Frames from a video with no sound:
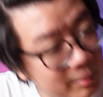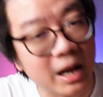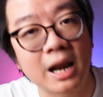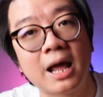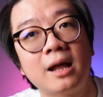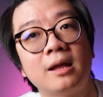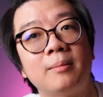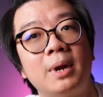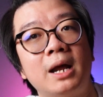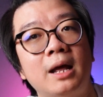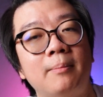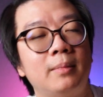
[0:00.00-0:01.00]
มาแล้วเห็นไหม
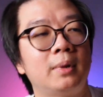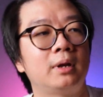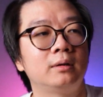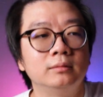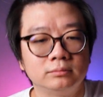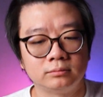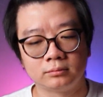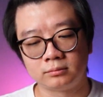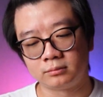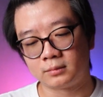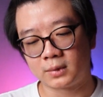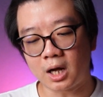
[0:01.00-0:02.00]
ครับ
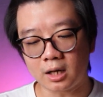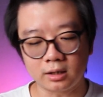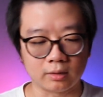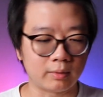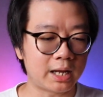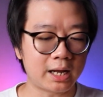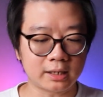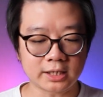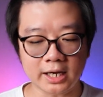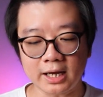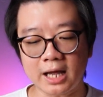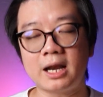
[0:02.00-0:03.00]
ก็ถือว่า
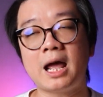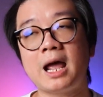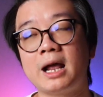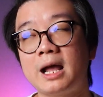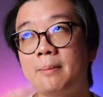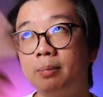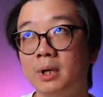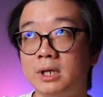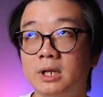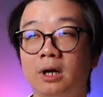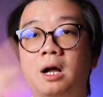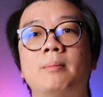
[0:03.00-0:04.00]
ใช้งานได้ครับอิ
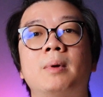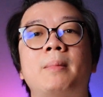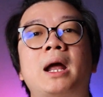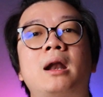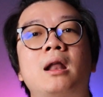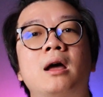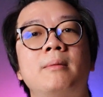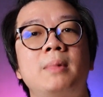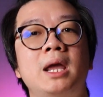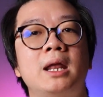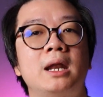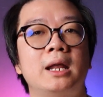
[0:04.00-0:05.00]
นเตอร์คอมประมาณ100 เม
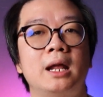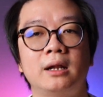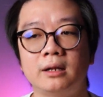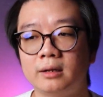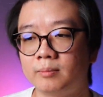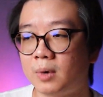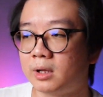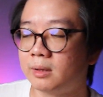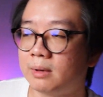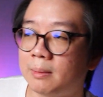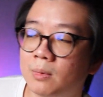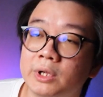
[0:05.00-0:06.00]
ตรอันเนี้ยเหมาะ
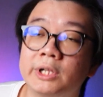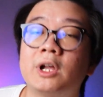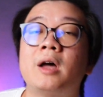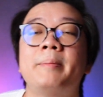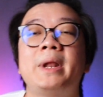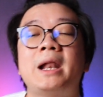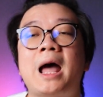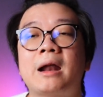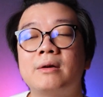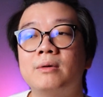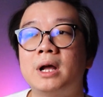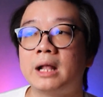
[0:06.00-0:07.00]
สำหรับคนซ้อนเป็นหลัก
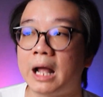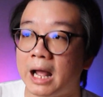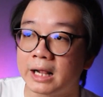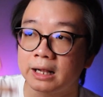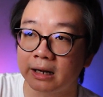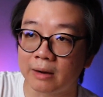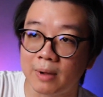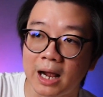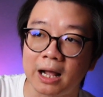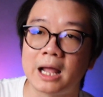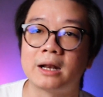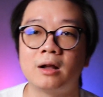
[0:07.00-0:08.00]
ด้วยแต่ถ้าระหว่าง
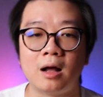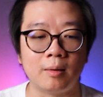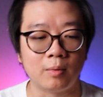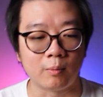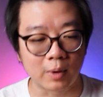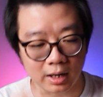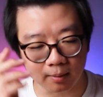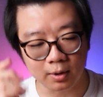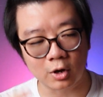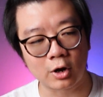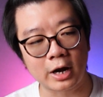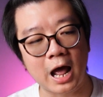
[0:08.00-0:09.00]
คันก็ผมว่าก็พ
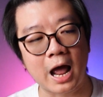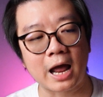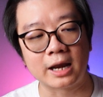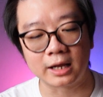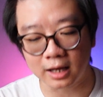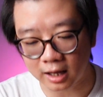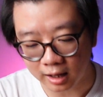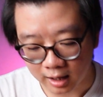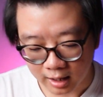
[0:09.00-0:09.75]
อได้อันนี้ก็